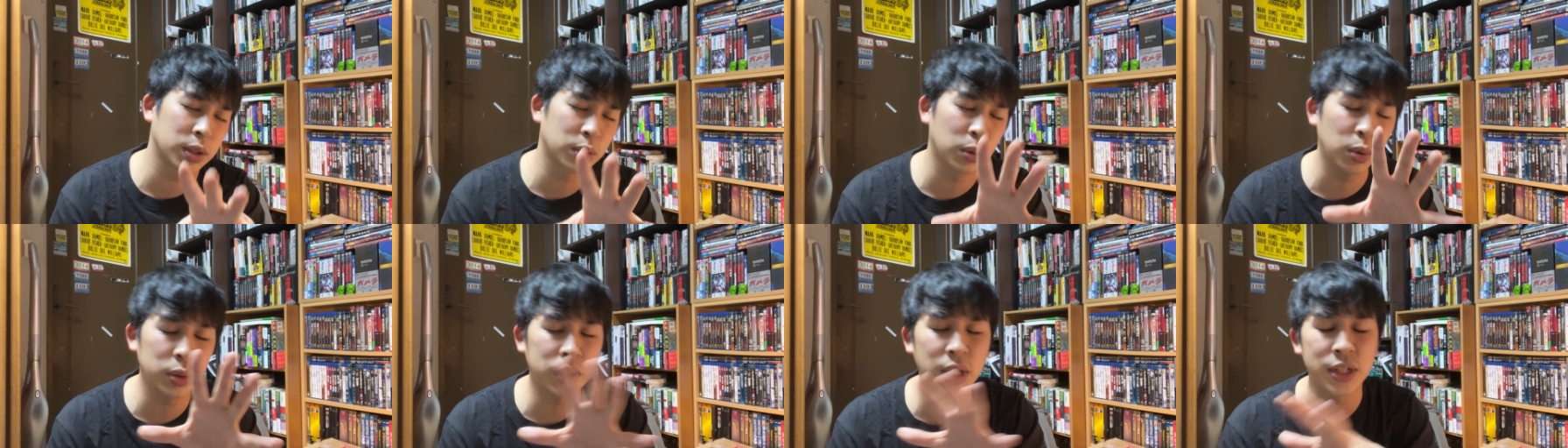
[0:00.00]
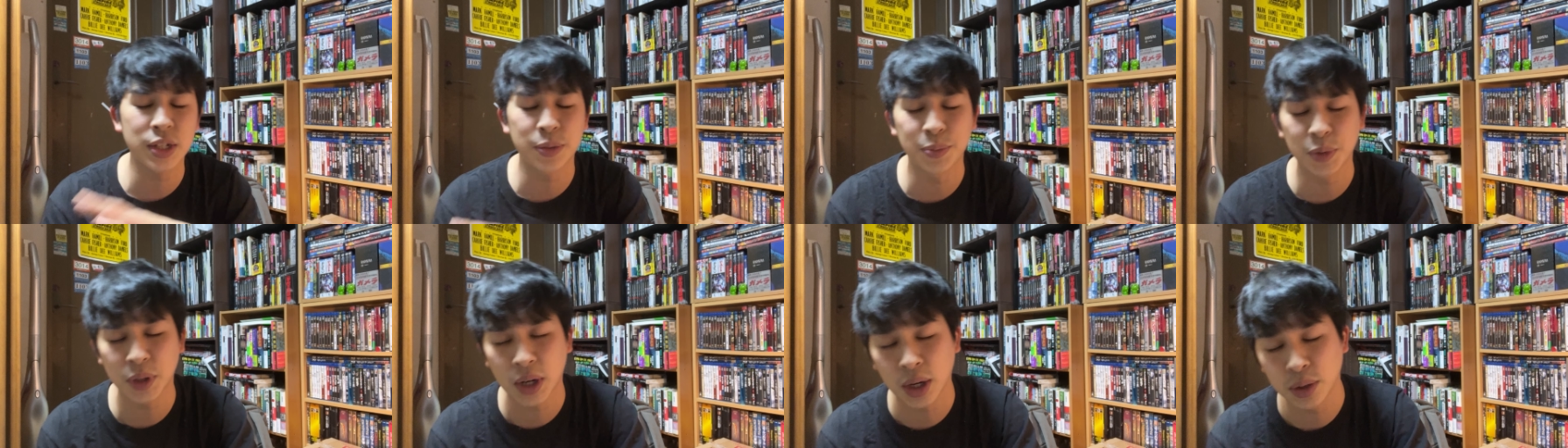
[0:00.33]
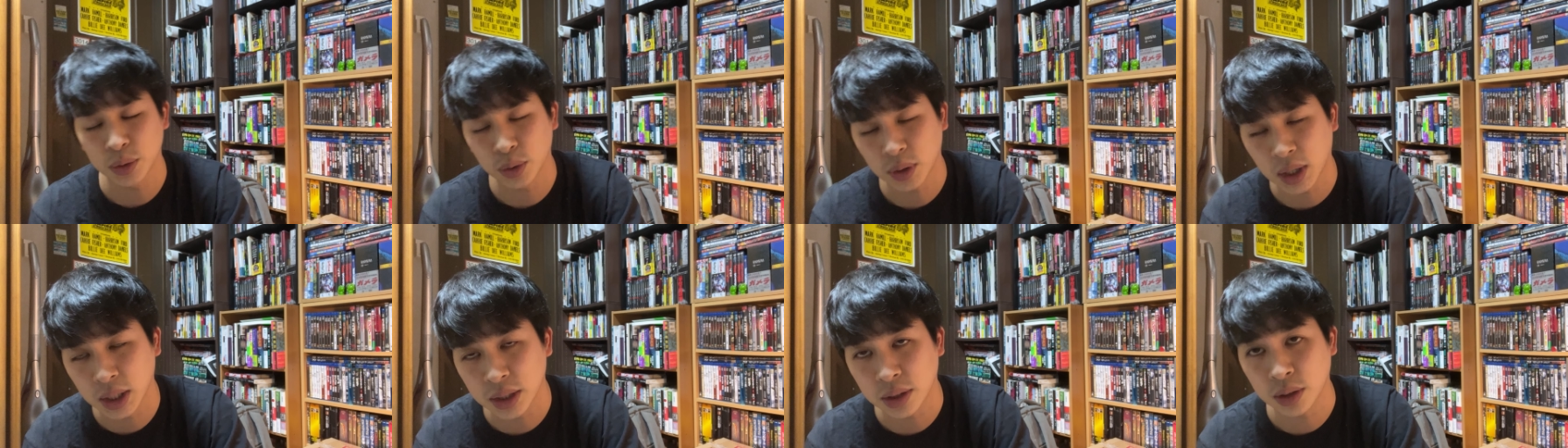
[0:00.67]
どう立ち向かう
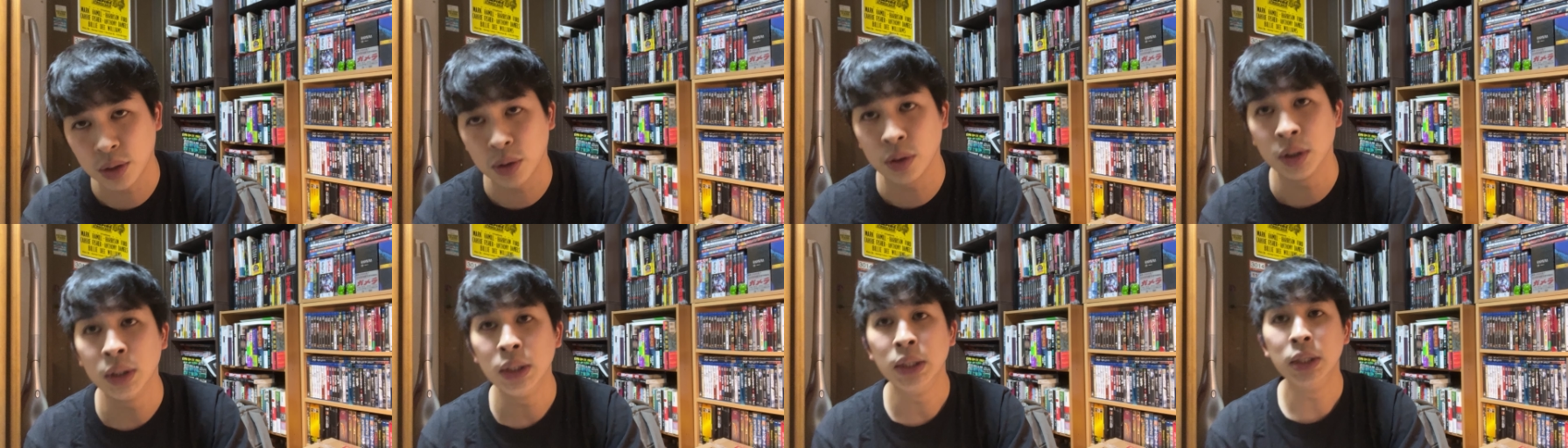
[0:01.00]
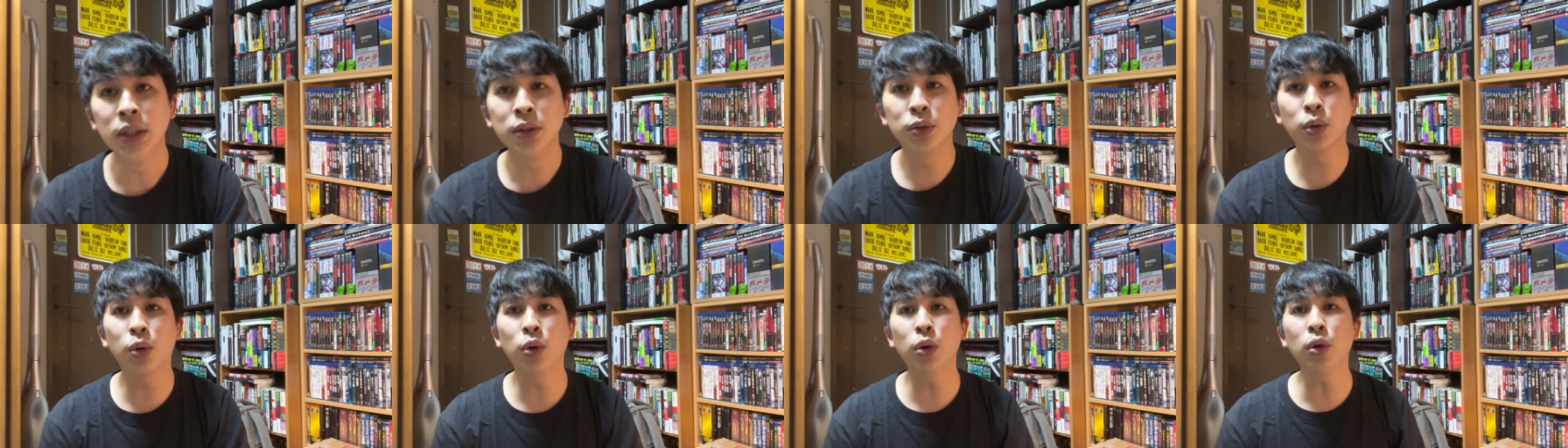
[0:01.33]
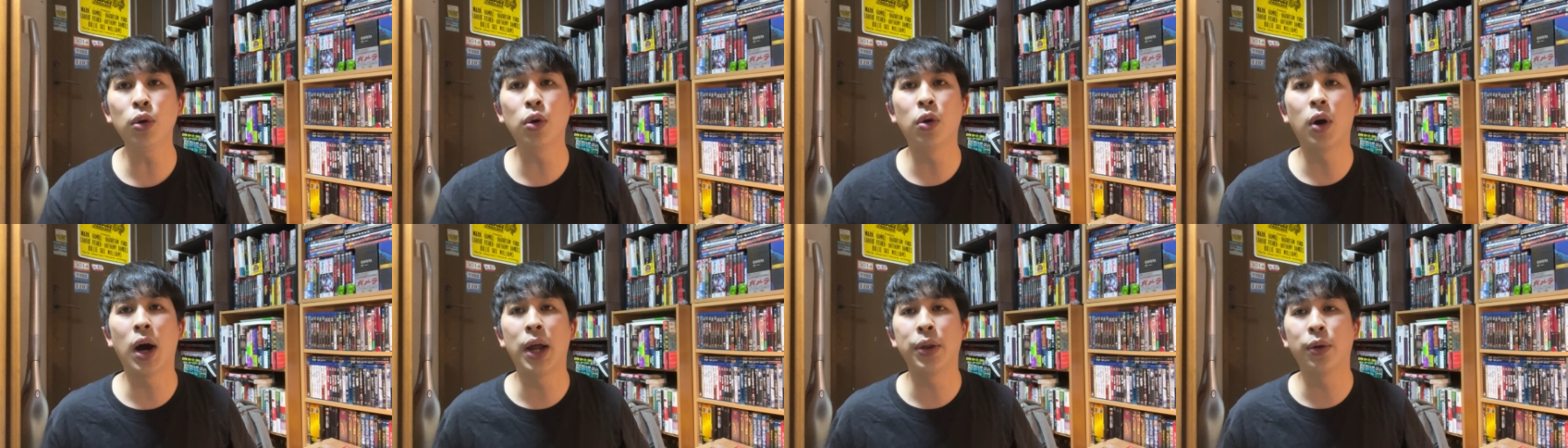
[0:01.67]
のかっていうとこ
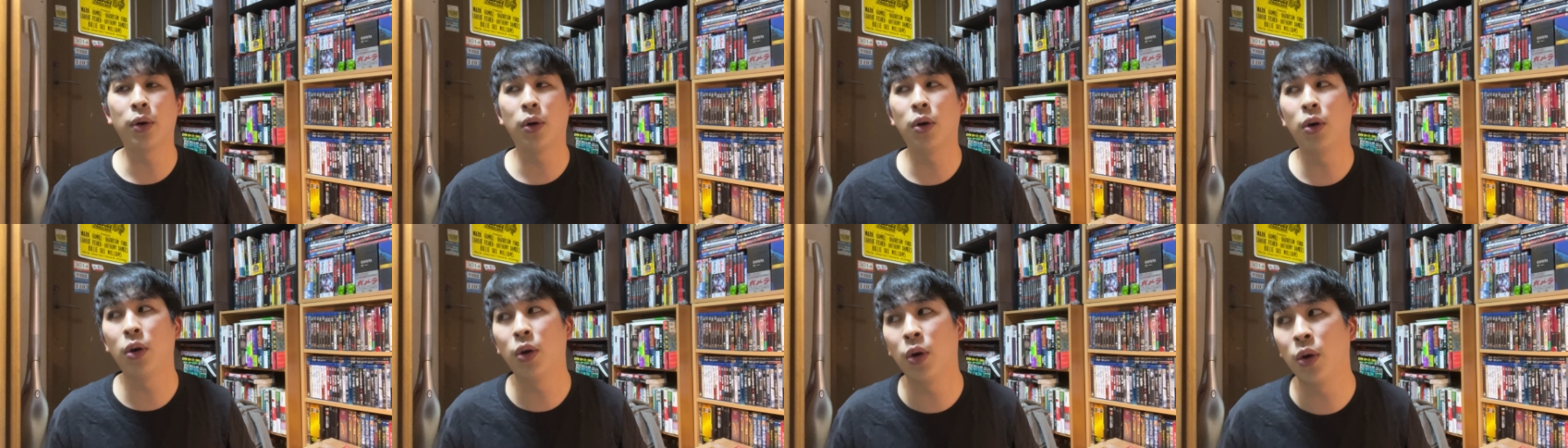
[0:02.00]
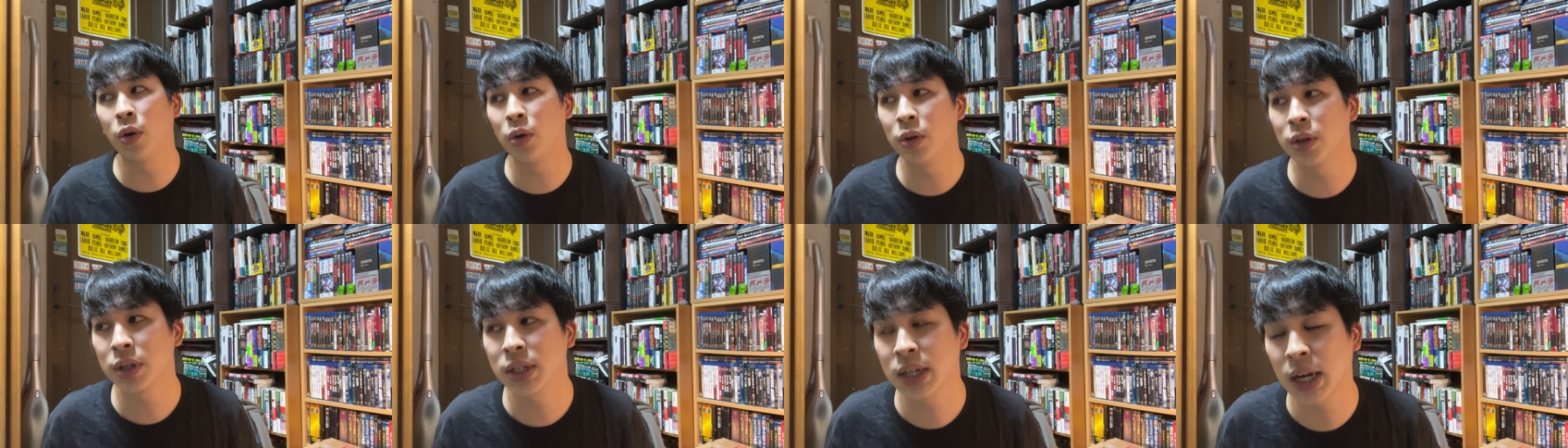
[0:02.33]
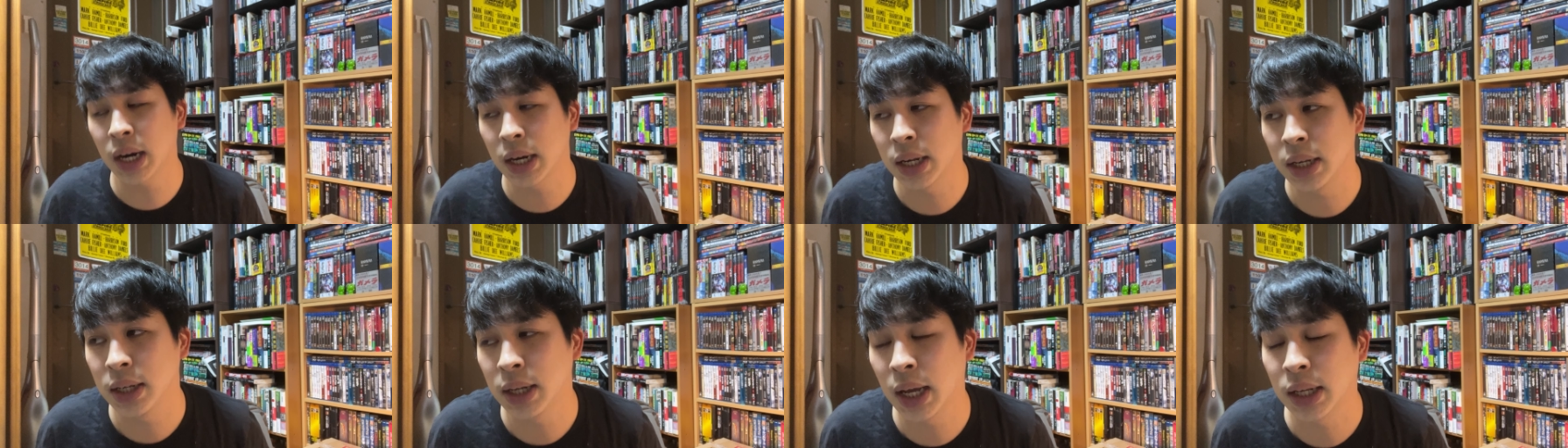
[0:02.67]
ろを、あのしっか
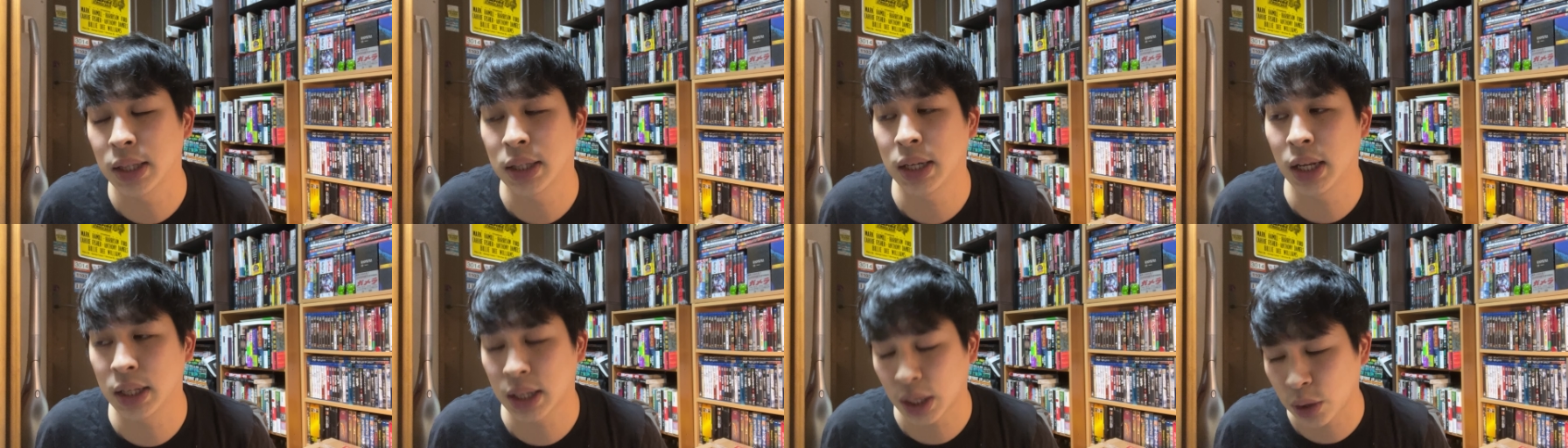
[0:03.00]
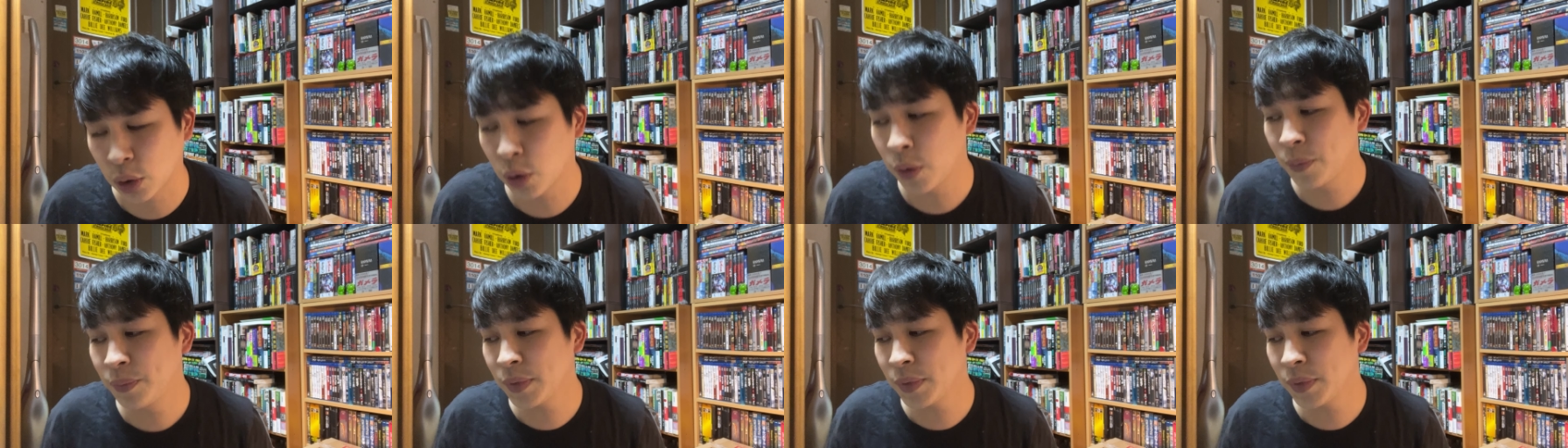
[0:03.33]
りやってたと。